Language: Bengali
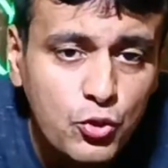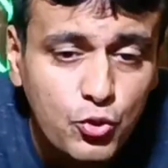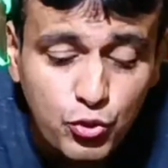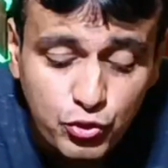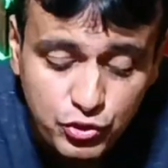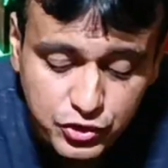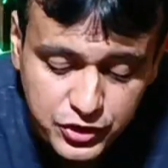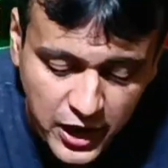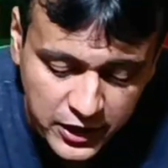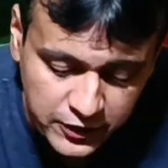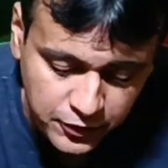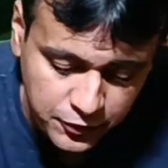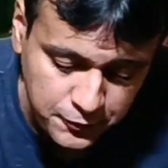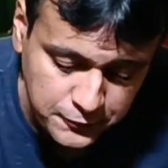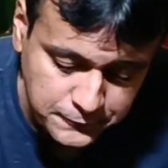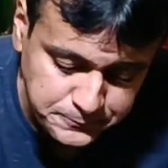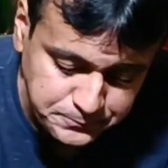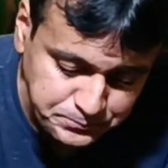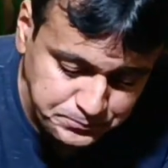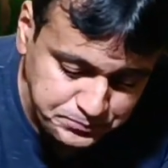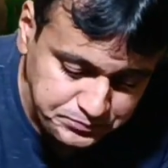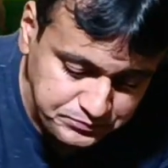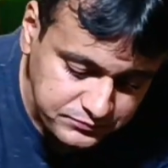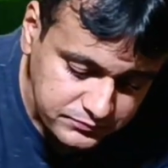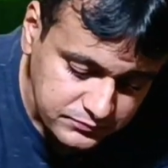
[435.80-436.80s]
দুর্দান্ত
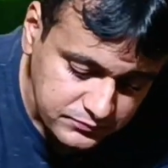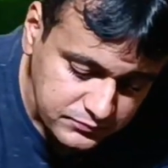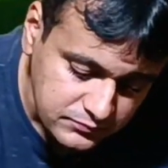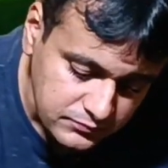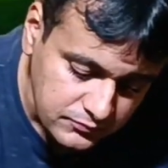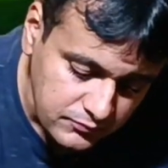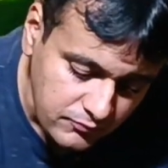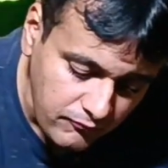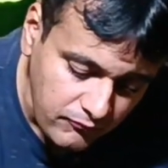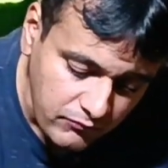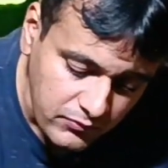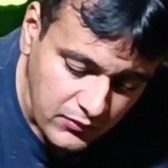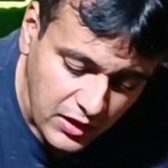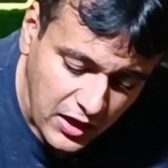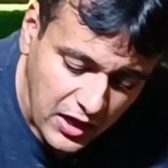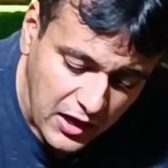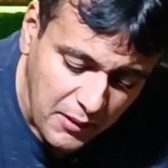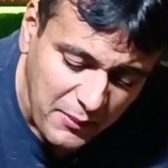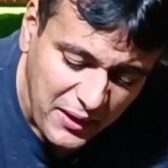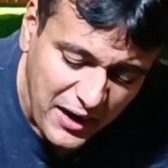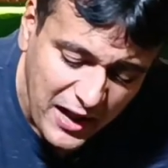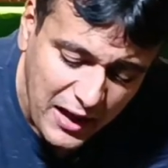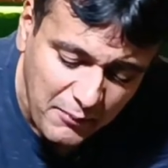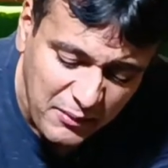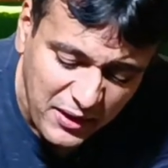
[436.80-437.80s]

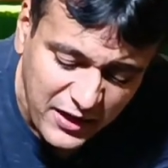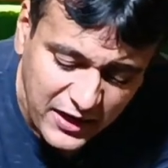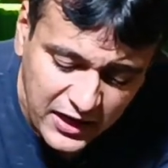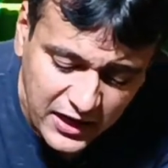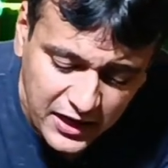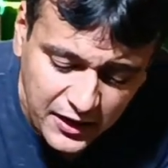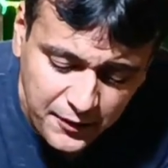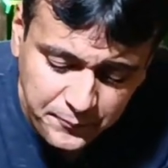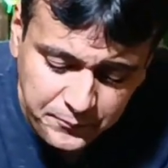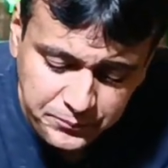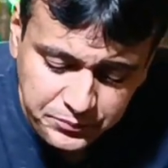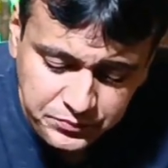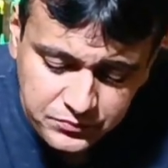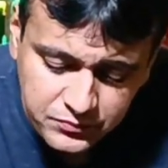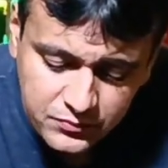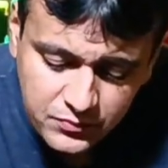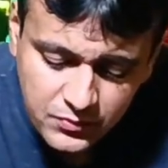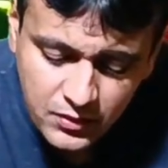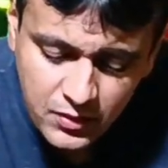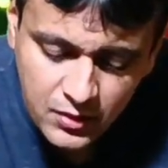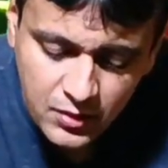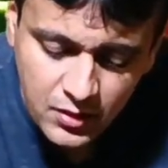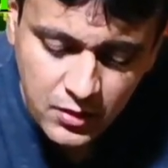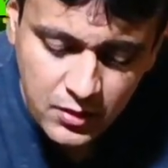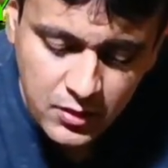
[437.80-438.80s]
এবার আমার না
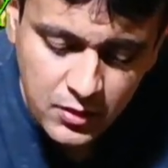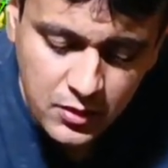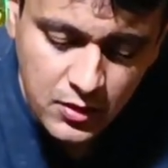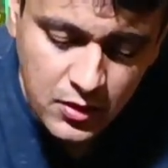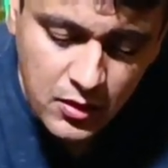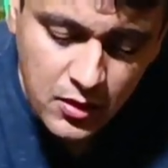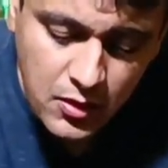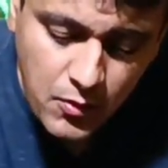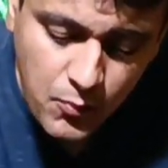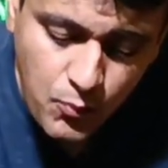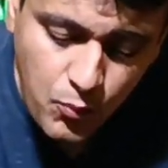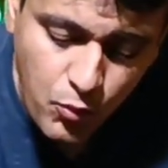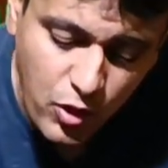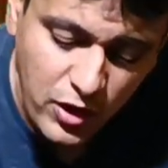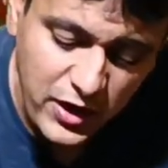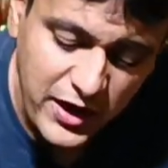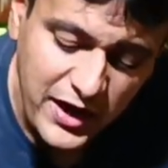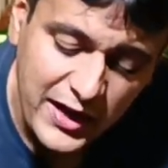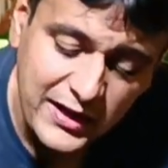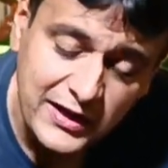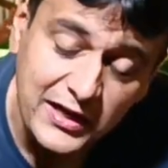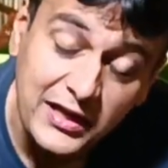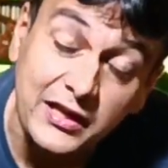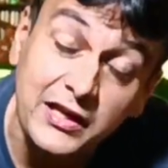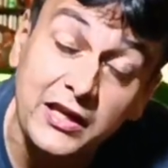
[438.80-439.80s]
মনে
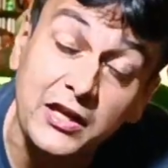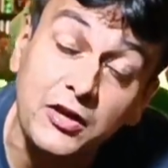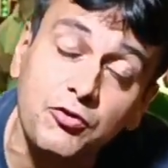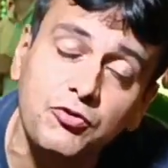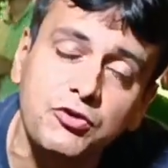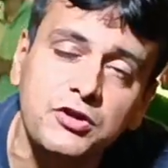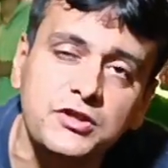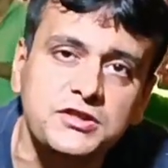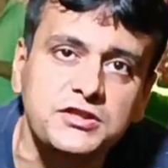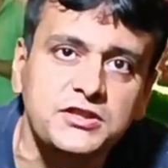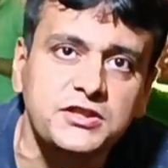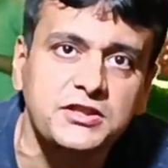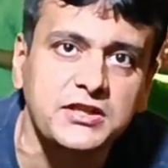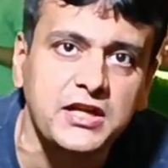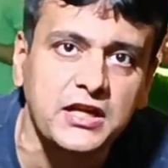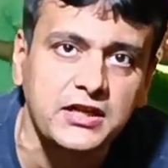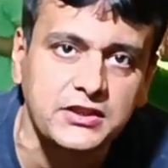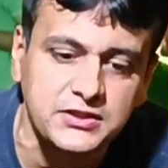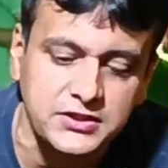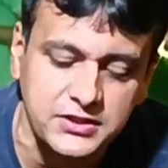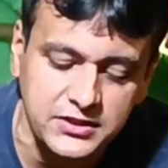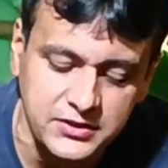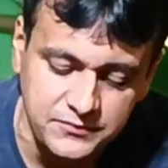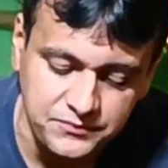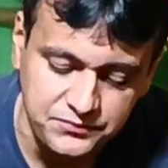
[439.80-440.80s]
একটা কিউরিয়াসিটি
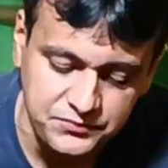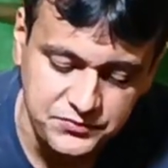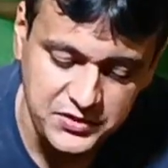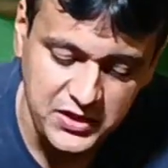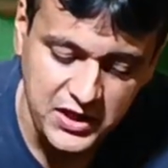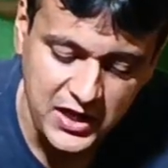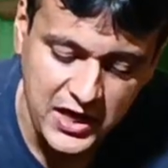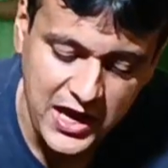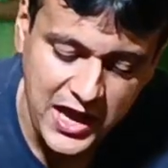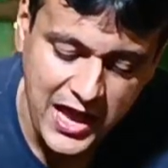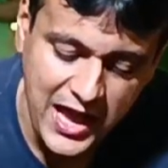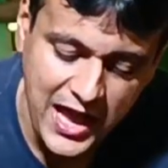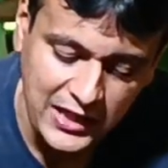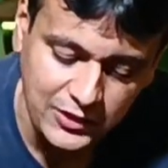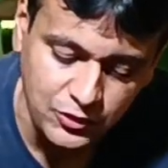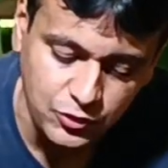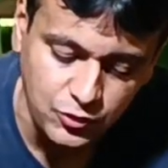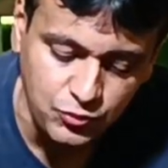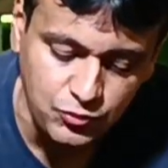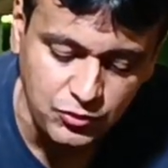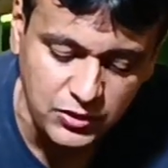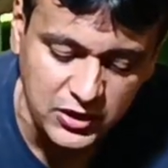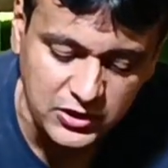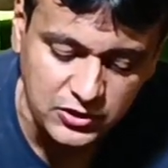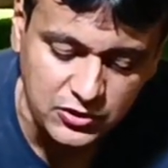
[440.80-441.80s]
জাগছে যে
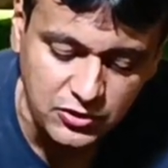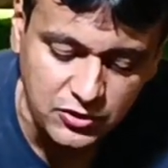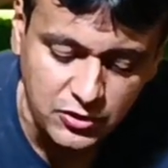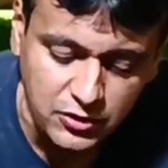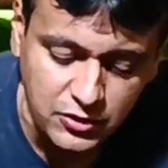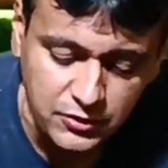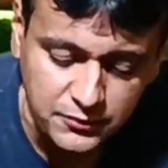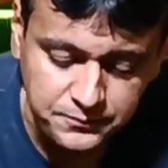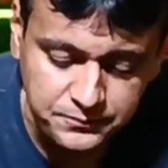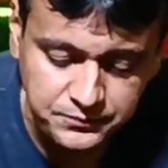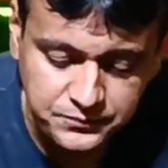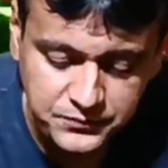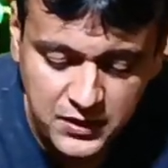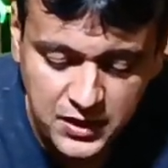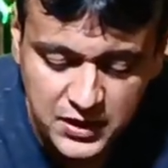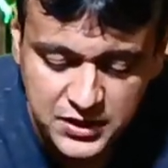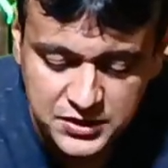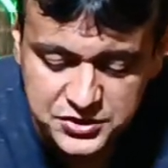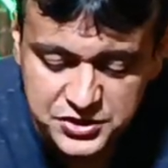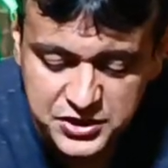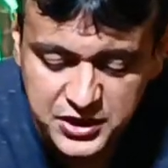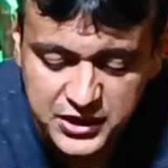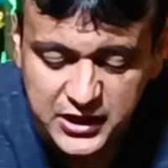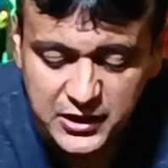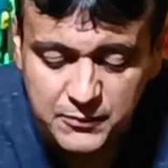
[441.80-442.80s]
এতগুলি তো
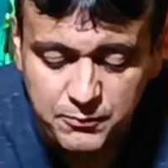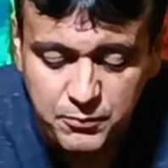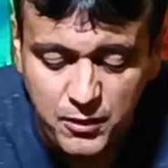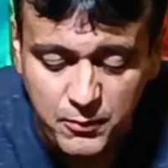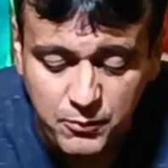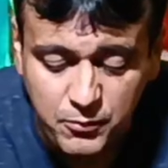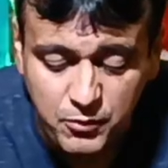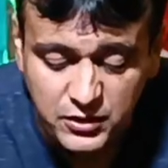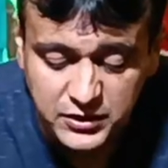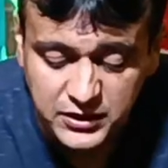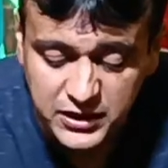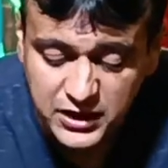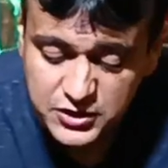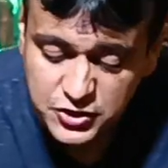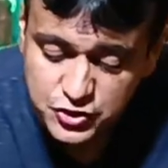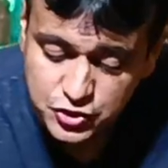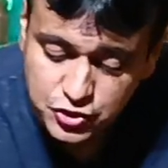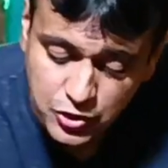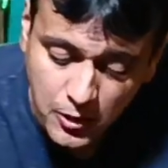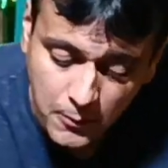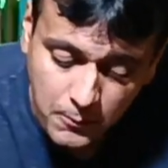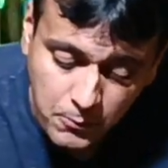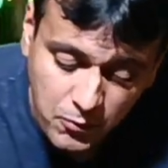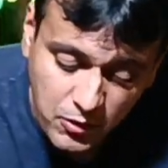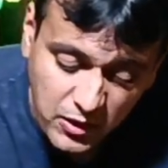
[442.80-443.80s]
চিকেন পপকর্ন দিয়েছে
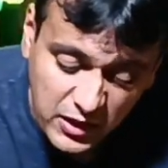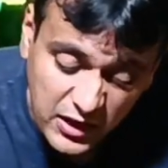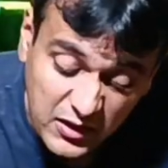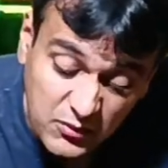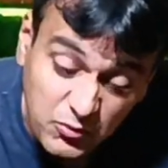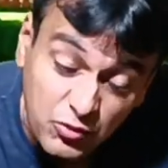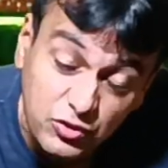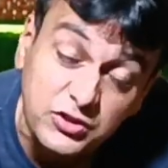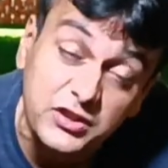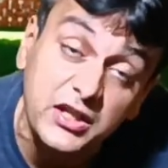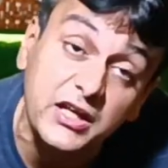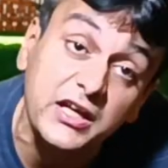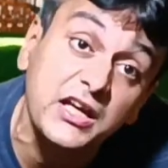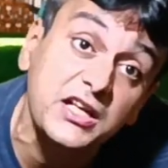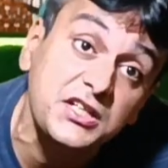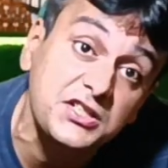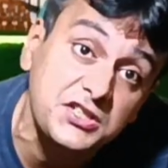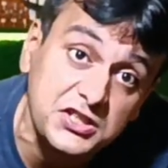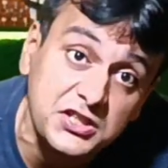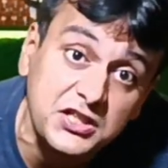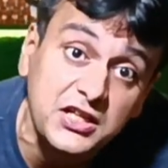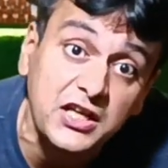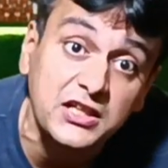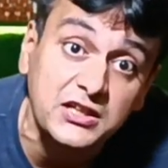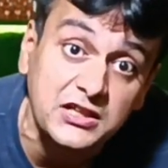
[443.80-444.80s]
সব কটার মধ্যেই কি
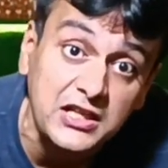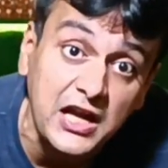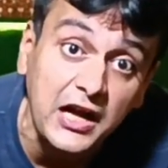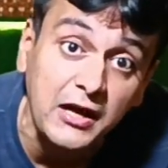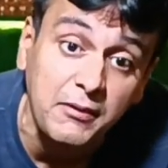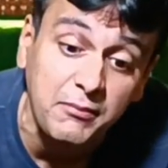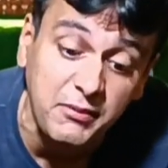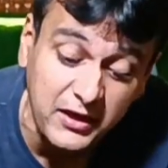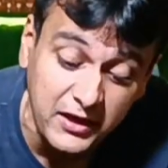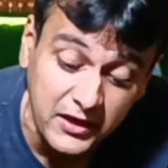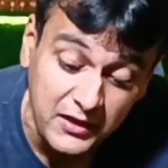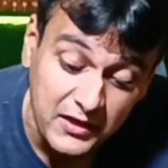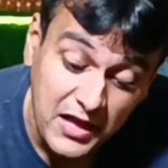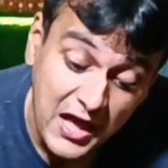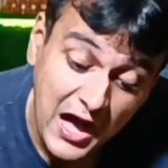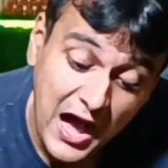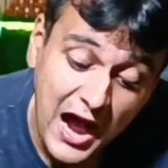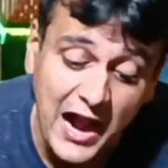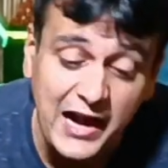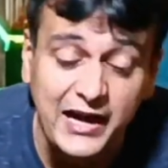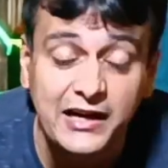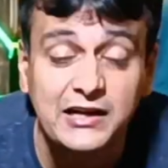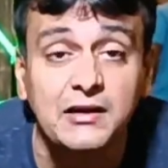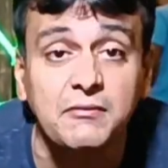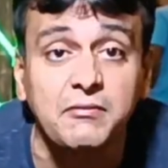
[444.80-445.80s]
চিকেন থাকবে
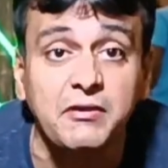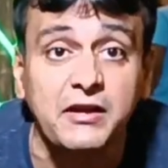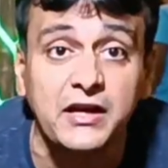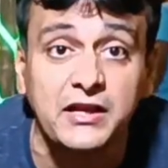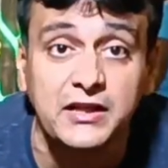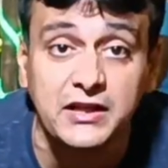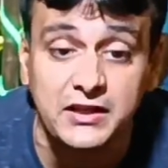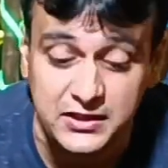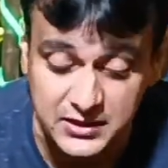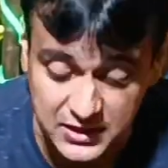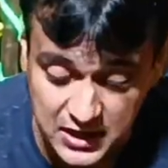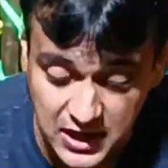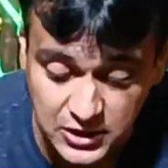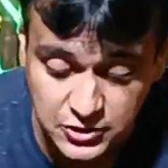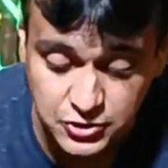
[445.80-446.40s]
আরেকটা ভেঙে দেখি